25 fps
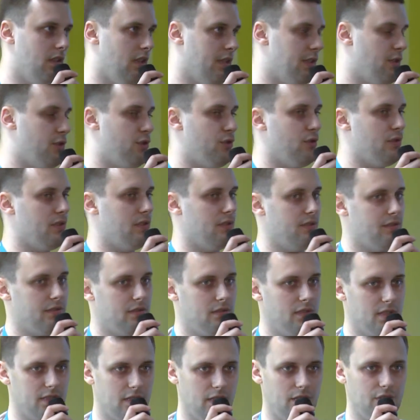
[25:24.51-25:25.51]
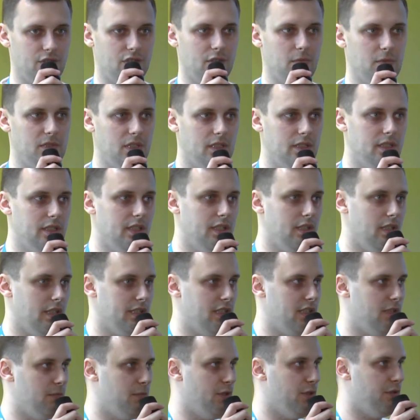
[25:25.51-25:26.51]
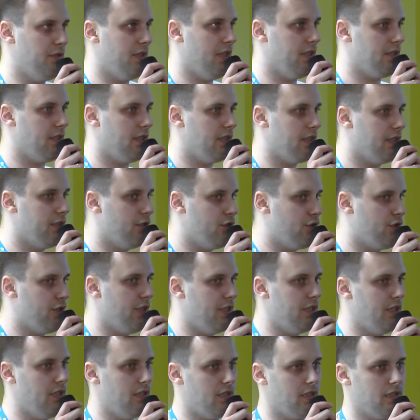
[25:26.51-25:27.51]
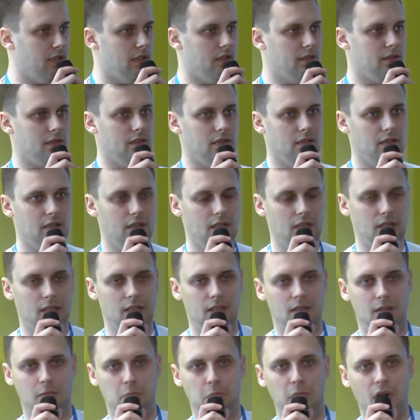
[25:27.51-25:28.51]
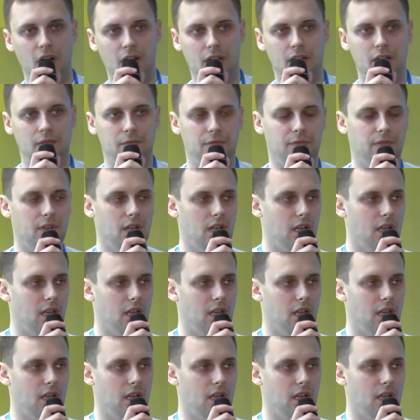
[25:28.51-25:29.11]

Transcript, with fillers: они еще достаточно молодые, они имеют ряд ограничений, каких-то багов,